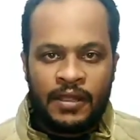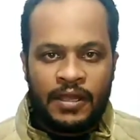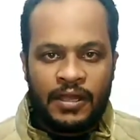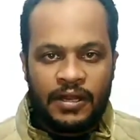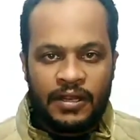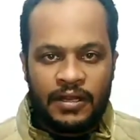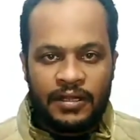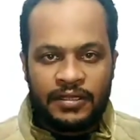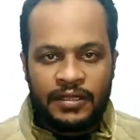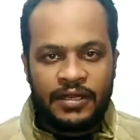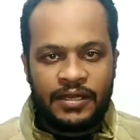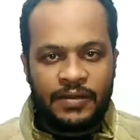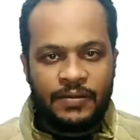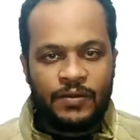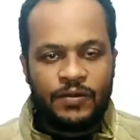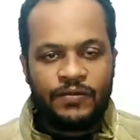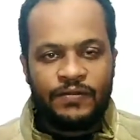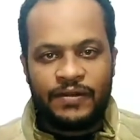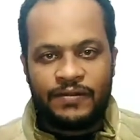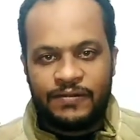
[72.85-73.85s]
اللي نقدر
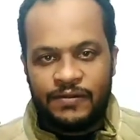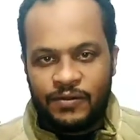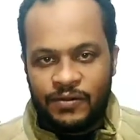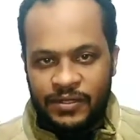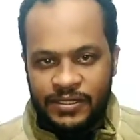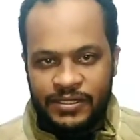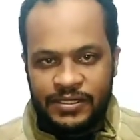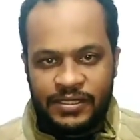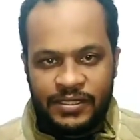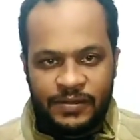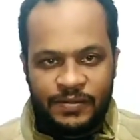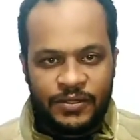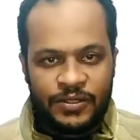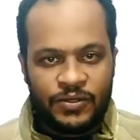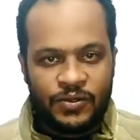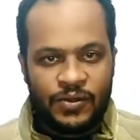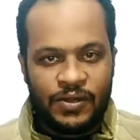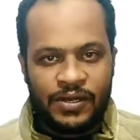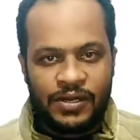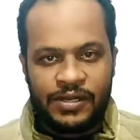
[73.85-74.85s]
نعمله في 2020
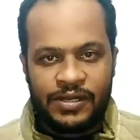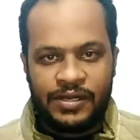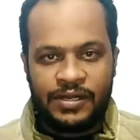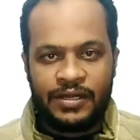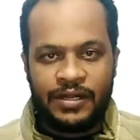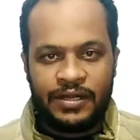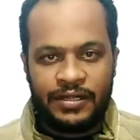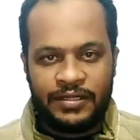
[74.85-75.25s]
مش هو ان احنا